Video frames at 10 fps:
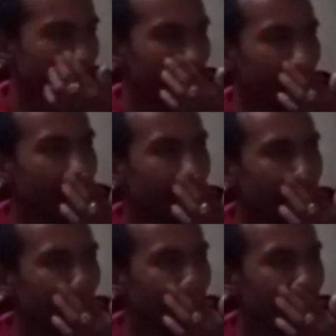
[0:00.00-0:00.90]
Ya.
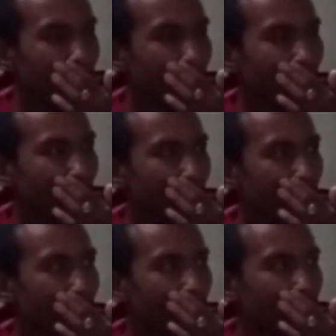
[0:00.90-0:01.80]
Iya, jadi
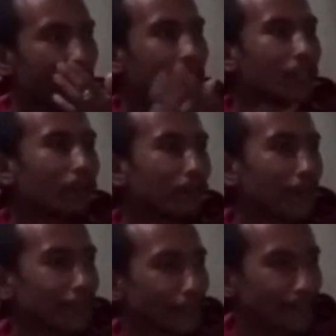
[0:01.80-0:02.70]
uh, sekejap
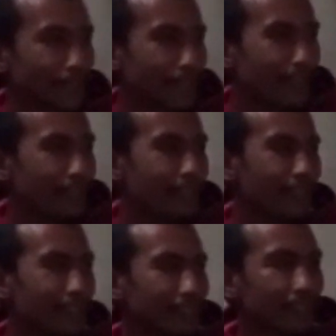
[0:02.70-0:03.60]
mata. sekarang. Di sini
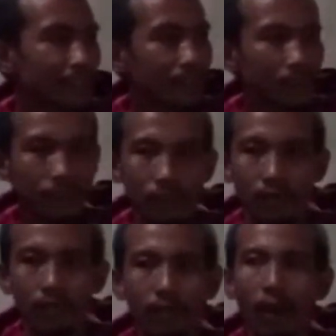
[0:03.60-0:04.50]
ada sumur nggak pak
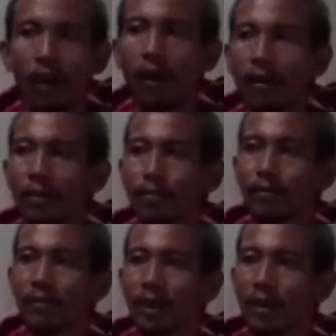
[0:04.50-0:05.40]
di nah, rumah ini
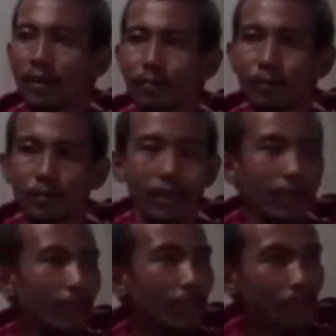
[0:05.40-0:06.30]
pak? Kan bu,
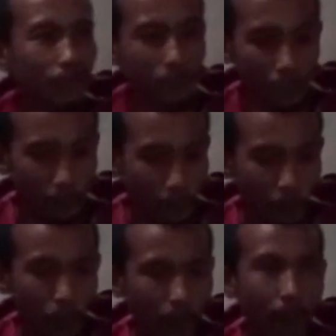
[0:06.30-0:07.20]
saya satu
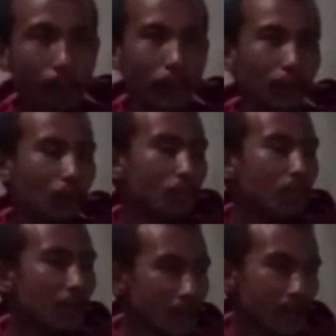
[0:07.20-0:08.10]
lubang empat
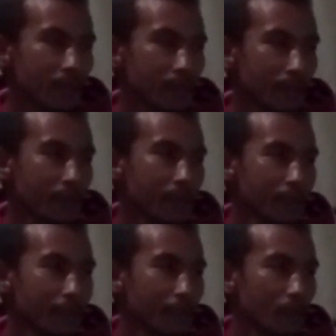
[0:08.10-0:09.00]
rumah. WC
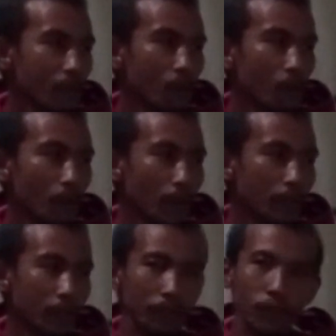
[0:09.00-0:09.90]
di mana?
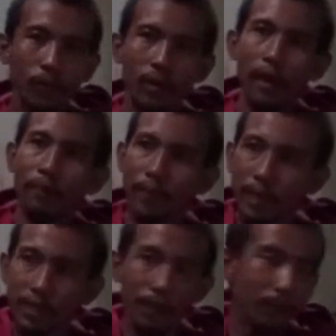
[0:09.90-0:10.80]
WC pun rapi
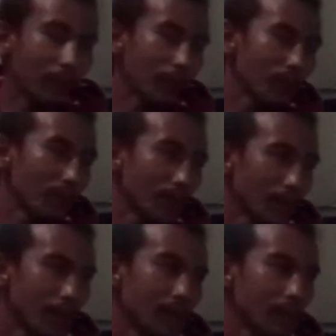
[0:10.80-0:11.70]
di samping rumah.
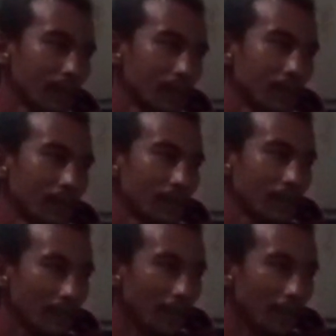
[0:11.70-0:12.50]
Rapi ya.